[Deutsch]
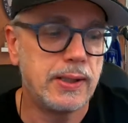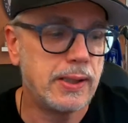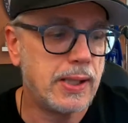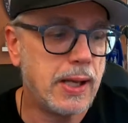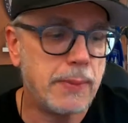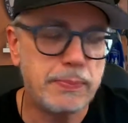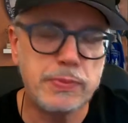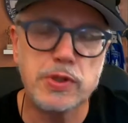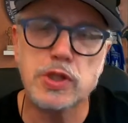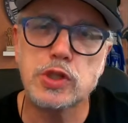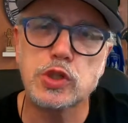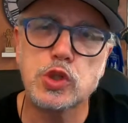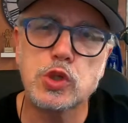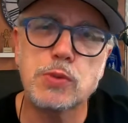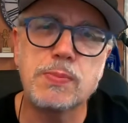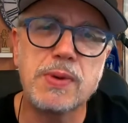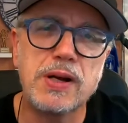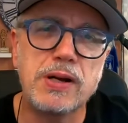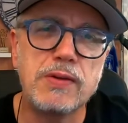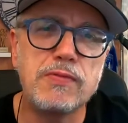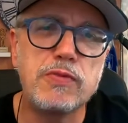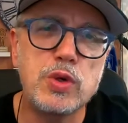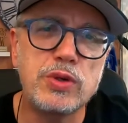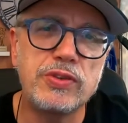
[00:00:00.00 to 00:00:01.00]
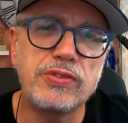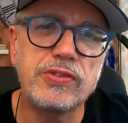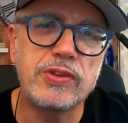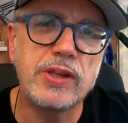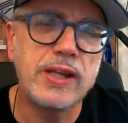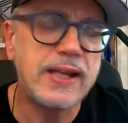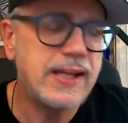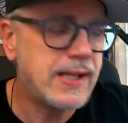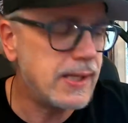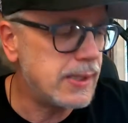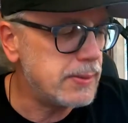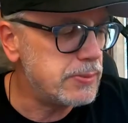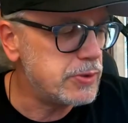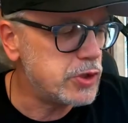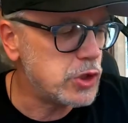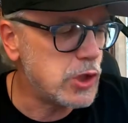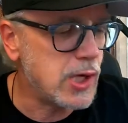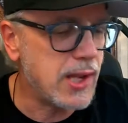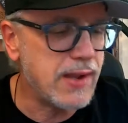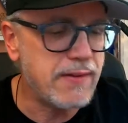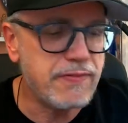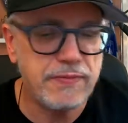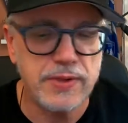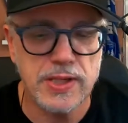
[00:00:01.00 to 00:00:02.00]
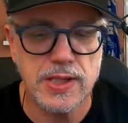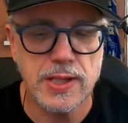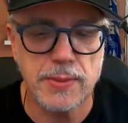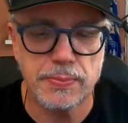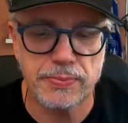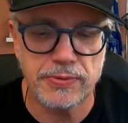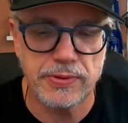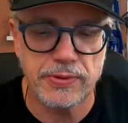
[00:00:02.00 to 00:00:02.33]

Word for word: Habt ihr das schon mal gewusst? Gelbe Schleifen. Ich habe